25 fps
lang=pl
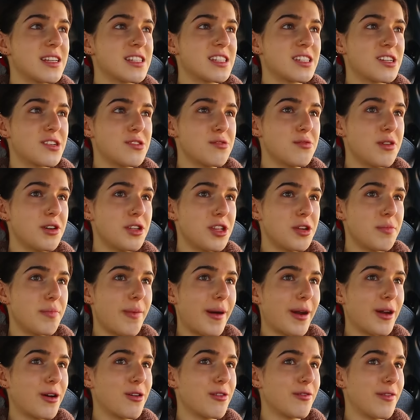Stresuję się
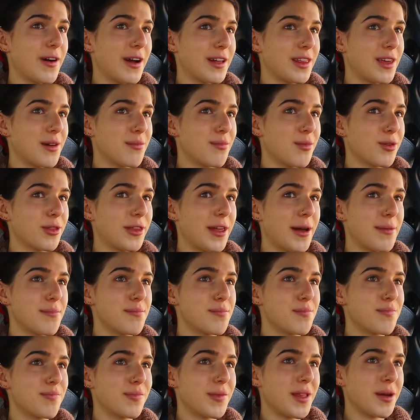parkowaniem, bo
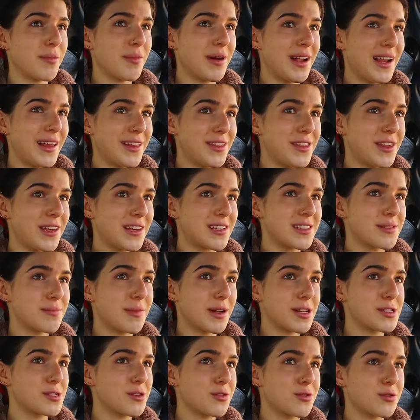tam na balecie jest
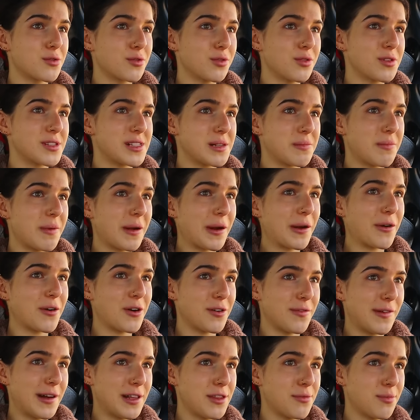bardzo trudno
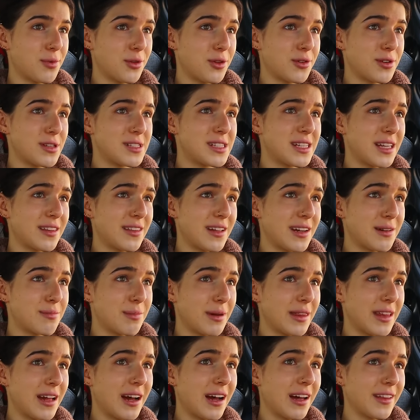zaparkować, bo to jest jednak
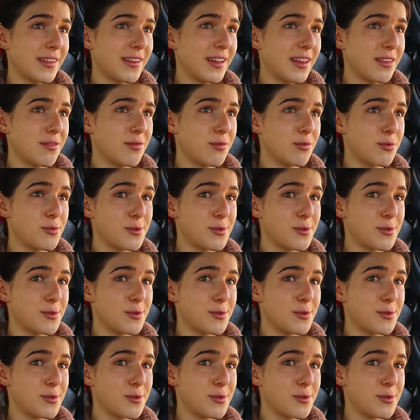Manhattan